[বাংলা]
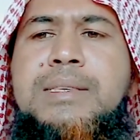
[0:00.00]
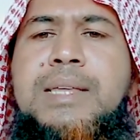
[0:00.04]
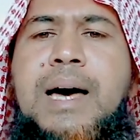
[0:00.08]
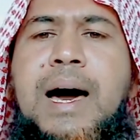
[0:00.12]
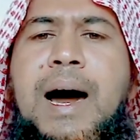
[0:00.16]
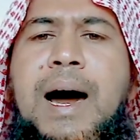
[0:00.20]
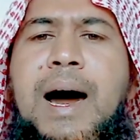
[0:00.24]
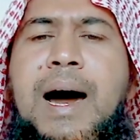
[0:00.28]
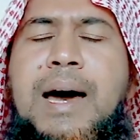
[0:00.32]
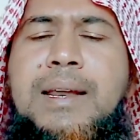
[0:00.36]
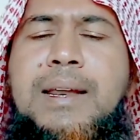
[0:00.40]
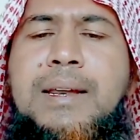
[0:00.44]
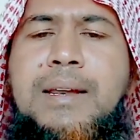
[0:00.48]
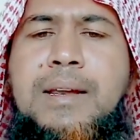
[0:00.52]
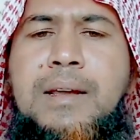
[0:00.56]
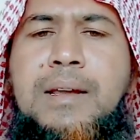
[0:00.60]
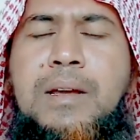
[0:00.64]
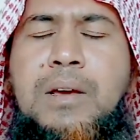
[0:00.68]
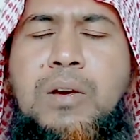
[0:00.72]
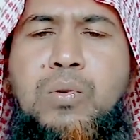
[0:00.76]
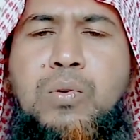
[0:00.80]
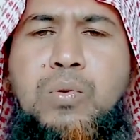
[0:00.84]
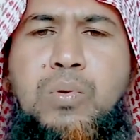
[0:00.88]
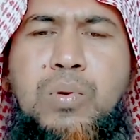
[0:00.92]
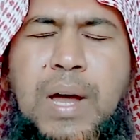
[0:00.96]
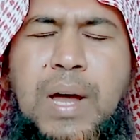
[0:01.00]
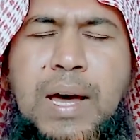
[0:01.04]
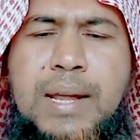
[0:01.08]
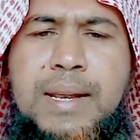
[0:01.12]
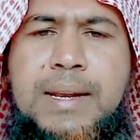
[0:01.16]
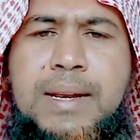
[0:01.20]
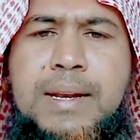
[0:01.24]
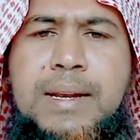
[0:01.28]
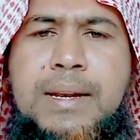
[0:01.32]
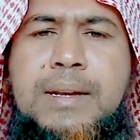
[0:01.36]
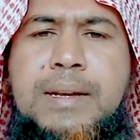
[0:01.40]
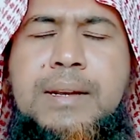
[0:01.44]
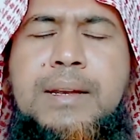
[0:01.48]
তার
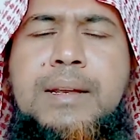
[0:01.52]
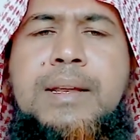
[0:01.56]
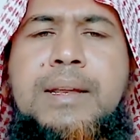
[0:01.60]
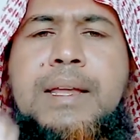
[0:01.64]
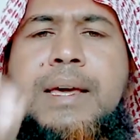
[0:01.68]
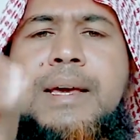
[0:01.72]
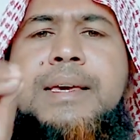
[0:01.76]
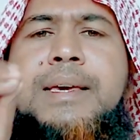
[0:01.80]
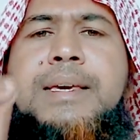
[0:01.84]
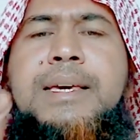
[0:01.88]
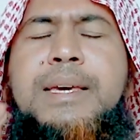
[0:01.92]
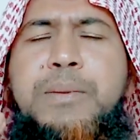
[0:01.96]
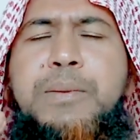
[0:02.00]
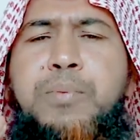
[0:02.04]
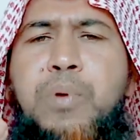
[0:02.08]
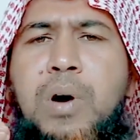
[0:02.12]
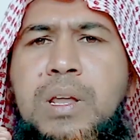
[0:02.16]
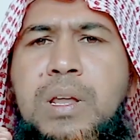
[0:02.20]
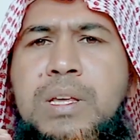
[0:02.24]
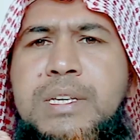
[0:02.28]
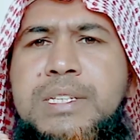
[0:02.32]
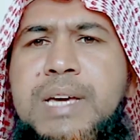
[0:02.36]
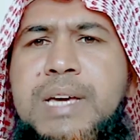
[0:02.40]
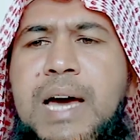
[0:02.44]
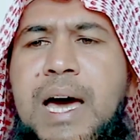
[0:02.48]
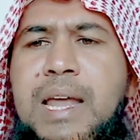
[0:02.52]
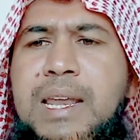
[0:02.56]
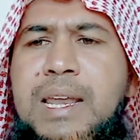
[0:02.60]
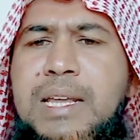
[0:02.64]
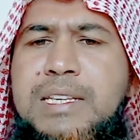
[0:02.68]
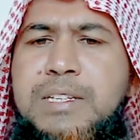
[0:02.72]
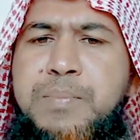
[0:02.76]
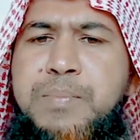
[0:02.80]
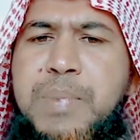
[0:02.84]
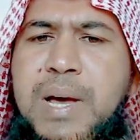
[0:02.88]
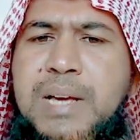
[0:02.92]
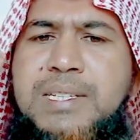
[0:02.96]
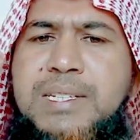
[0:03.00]
কোরআনে কি বলেছে আল্লাহ
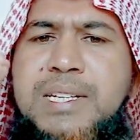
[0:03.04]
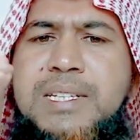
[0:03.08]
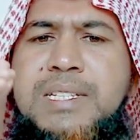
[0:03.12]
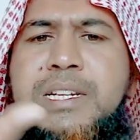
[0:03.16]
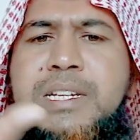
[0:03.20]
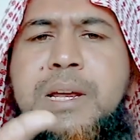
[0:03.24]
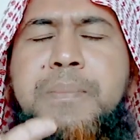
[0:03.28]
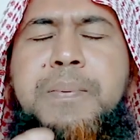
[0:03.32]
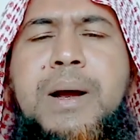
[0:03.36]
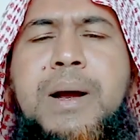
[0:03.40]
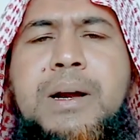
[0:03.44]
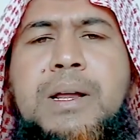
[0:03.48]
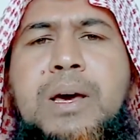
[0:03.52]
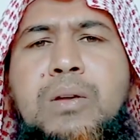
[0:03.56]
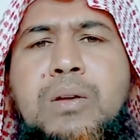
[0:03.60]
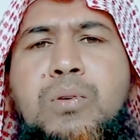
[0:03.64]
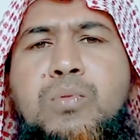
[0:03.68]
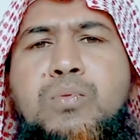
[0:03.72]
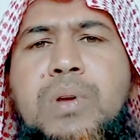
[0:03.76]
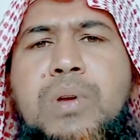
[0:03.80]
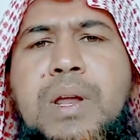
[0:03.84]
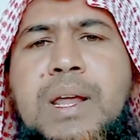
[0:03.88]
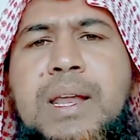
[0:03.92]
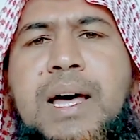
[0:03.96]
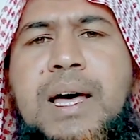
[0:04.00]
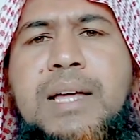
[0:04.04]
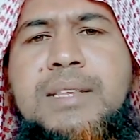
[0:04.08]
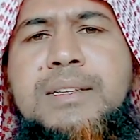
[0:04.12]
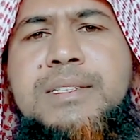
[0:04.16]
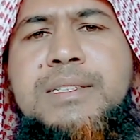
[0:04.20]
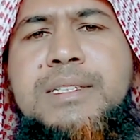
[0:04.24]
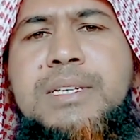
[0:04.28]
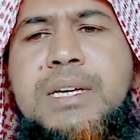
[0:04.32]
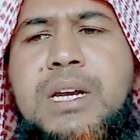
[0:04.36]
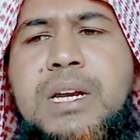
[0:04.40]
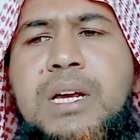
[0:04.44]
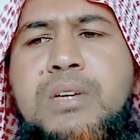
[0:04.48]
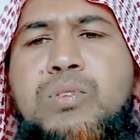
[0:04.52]
যে মেসেজটা পাঠালো কোরআন
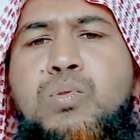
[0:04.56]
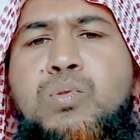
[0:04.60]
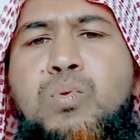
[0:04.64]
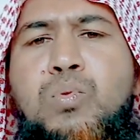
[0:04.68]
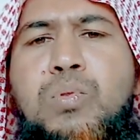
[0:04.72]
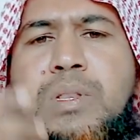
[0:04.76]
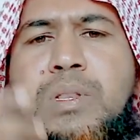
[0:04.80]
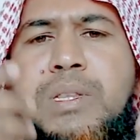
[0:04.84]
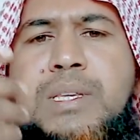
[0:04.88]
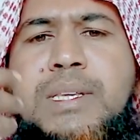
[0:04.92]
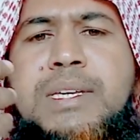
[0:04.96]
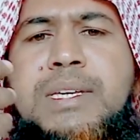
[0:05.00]
হাদিসে রাসুল